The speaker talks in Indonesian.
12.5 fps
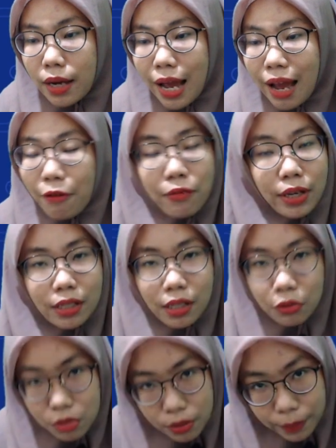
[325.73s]

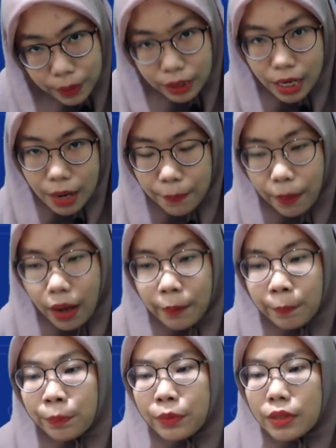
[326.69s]
efeknya itu seperti
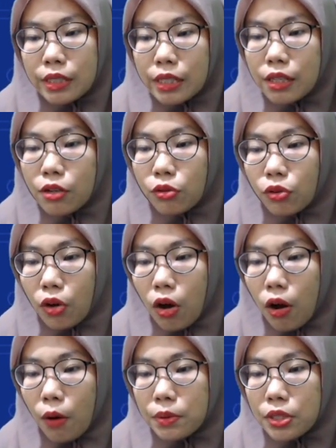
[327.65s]
apa. Jadi untuk
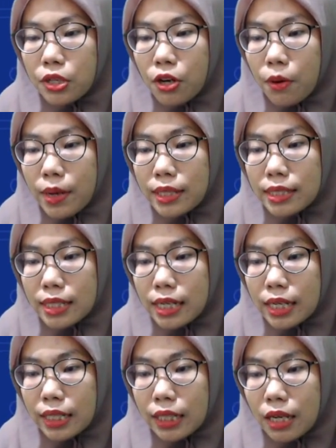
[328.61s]
opsi jawaban C
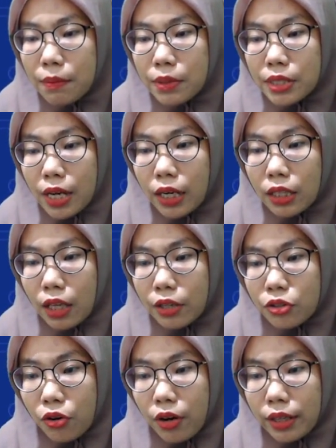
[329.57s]
ini bisa kita
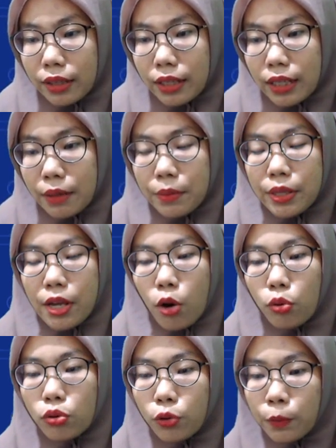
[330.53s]
coret terlebih
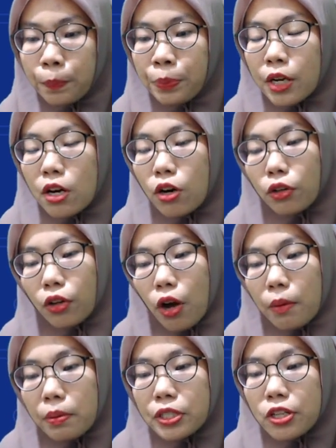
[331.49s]
dahulu. Untuk
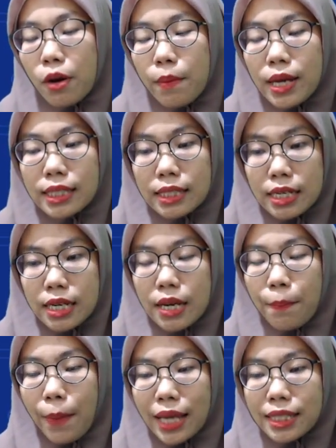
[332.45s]
opsi jawaban
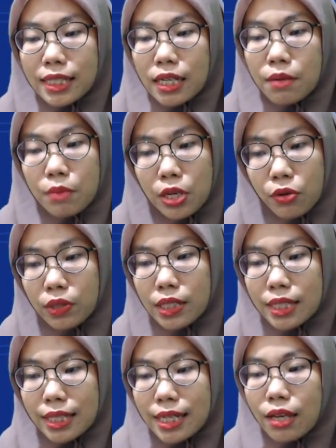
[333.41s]
D, past
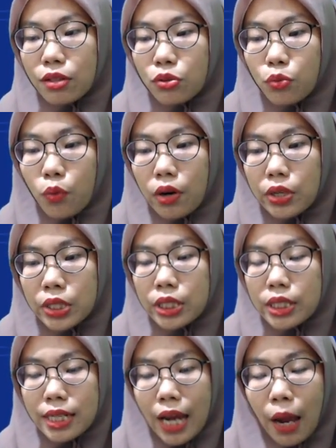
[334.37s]
immunity towards
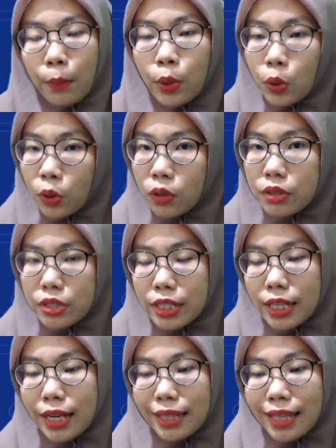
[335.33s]
the chemicals,
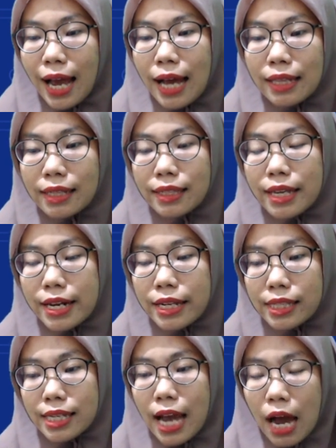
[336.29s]
jadi ketahanan dari
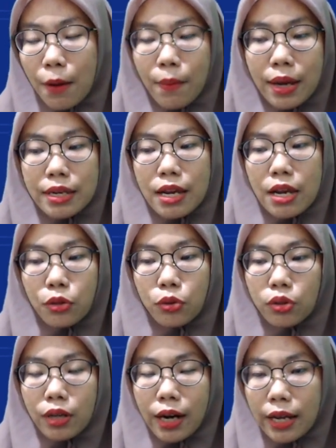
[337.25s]
si hamanya itu
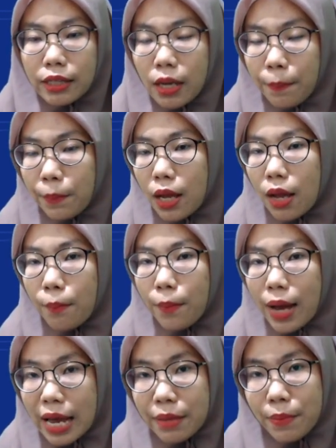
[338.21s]
terhadap
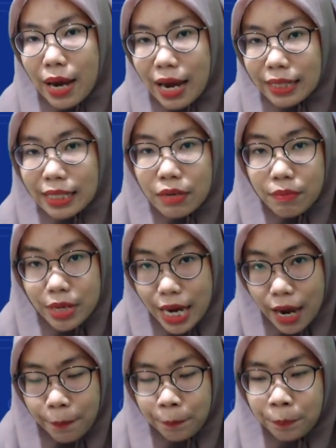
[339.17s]
bahan-bahan
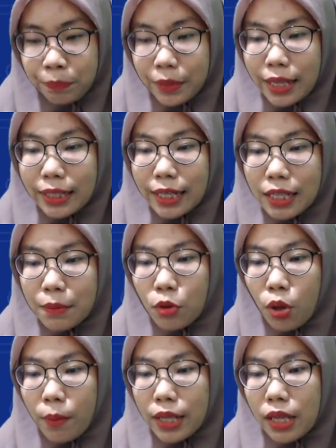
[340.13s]
kimia. Nah, tadi
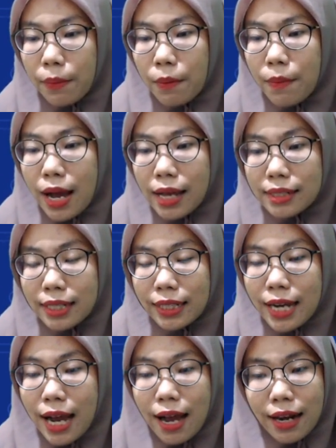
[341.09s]
belum ada pembahasan
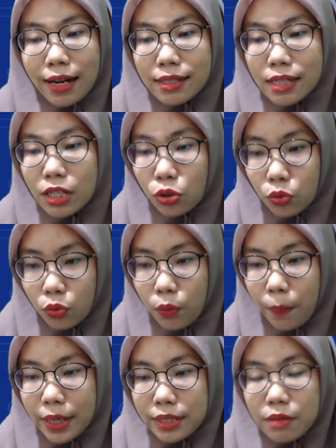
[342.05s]
ke arah situ,
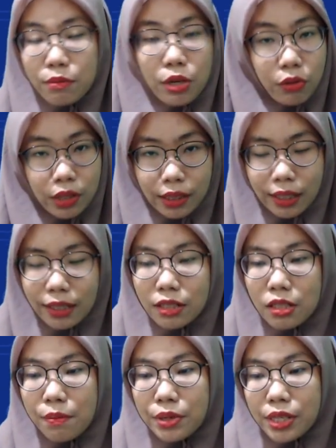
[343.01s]
past immunity,
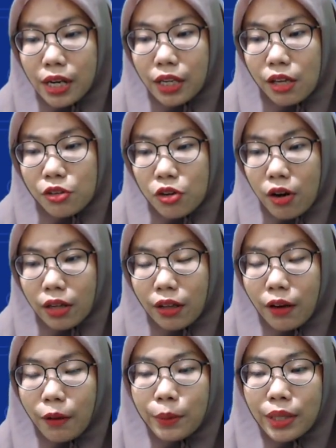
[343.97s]
jadi bisa kita coret
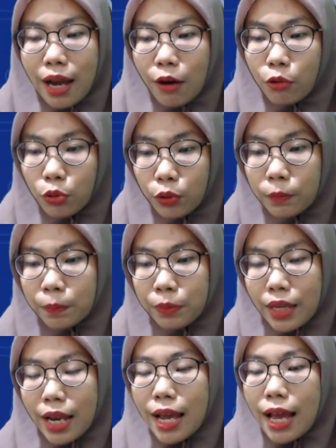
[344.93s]
terlebih dahulu.
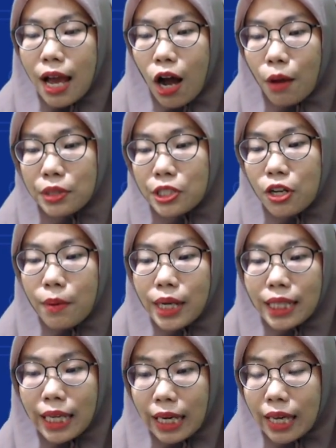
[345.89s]
Opsi
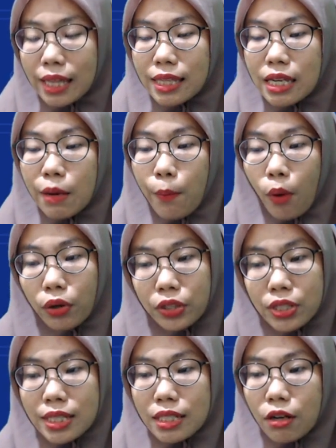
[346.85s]
jawaban E, the
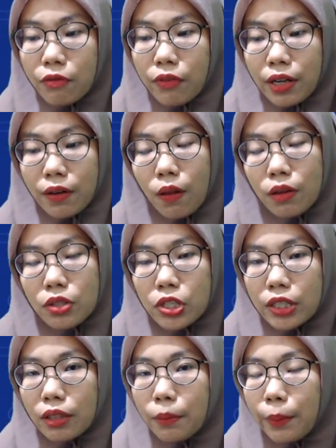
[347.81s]
importance of
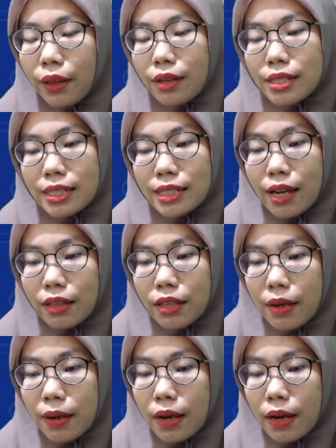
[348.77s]
ecological balance
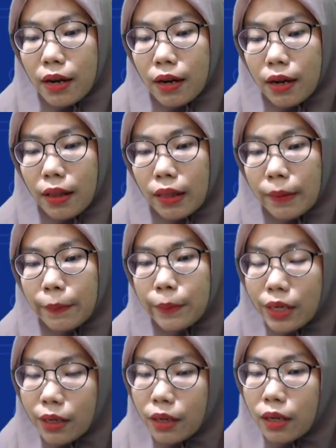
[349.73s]
tadi uh,
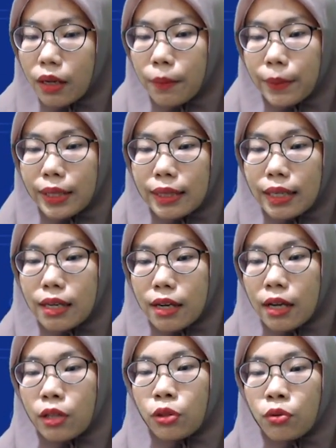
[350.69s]
lebih
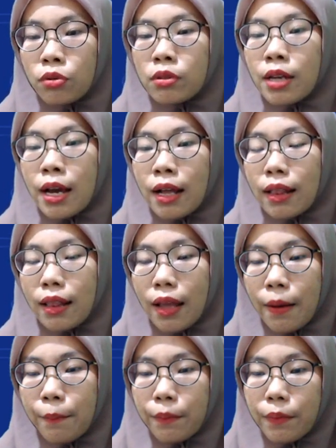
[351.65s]
pentingnya itu
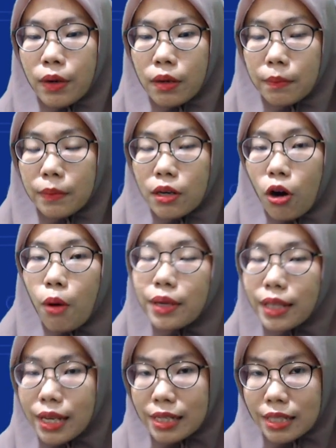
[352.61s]
dalam
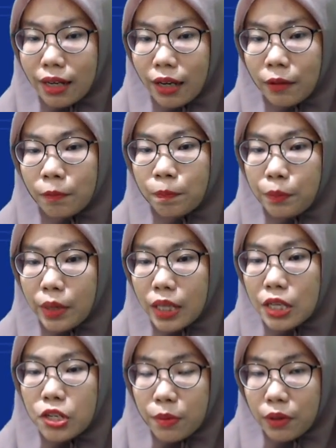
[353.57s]
mengkombinasikan
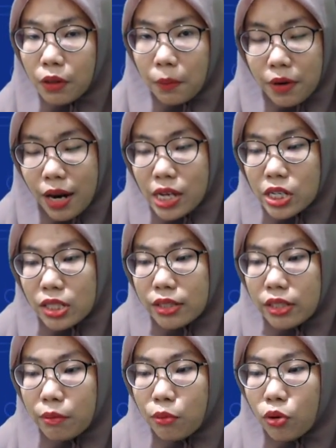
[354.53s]
manajemen operation,
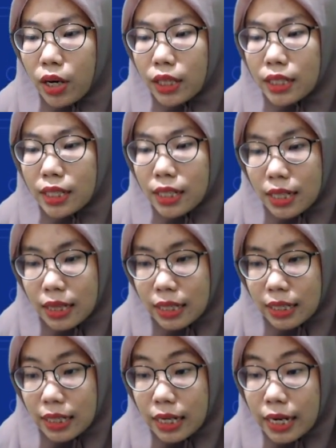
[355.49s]
bukan
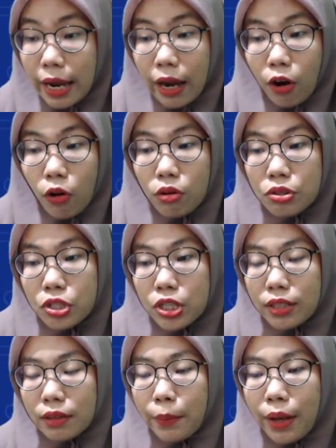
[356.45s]
ke
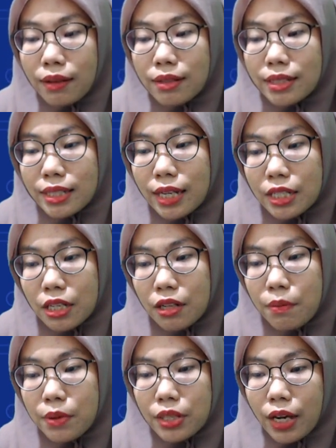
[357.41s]
ecological balance-nya. Jadi
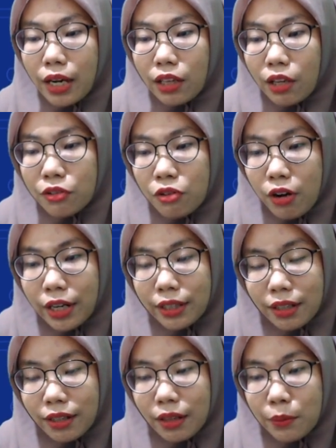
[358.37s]
bisa kita coret
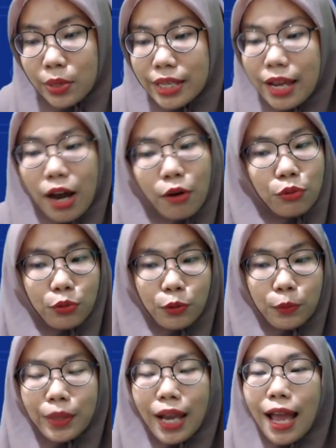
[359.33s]
terlebih dahulu.
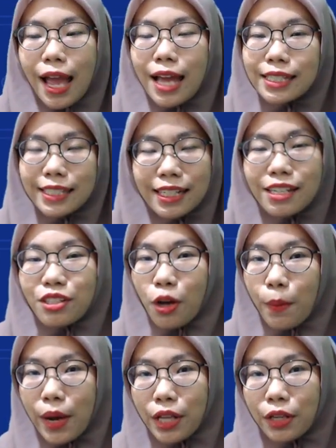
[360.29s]
Jadi
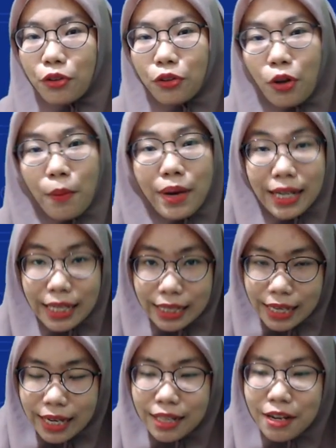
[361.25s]
sobat, untuk nomor
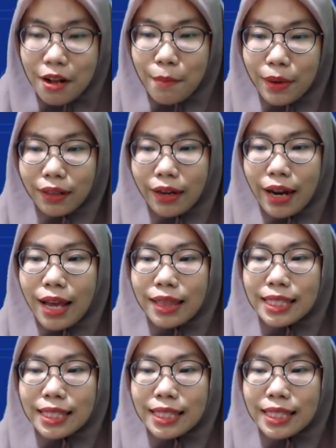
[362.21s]
ini dengan pertanyaan